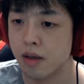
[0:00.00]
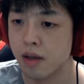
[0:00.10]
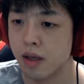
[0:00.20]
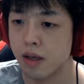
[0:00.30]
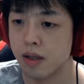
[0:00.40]

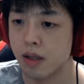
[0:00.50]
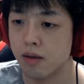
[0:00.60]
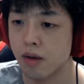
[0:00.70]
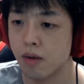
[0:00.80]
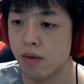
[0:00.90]
えー、手ぬ
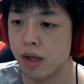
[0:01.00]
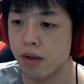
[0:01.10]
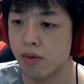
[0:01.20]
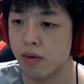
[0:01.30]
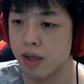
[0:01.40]
ぐいを冷
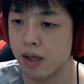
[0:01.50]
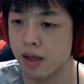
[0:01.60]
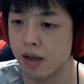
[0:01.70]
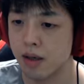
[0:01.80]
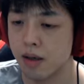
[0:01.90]
凍庫に入れ
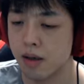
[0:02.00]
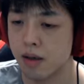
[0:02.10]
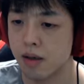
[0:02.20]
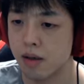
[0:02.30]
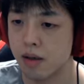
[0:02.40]
た。
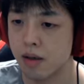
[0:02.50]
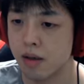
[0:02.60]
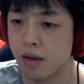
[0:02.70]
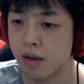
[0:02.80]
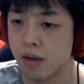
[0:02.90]

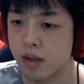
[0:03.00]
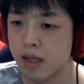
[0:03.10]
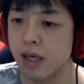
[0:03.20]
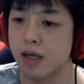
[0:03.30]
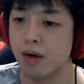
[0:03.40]
来
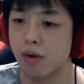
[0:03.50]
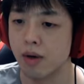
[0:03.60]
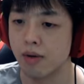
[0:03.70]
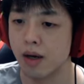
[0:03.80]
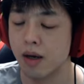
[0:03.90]
た来た、ほら
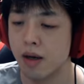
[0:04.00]
ほら。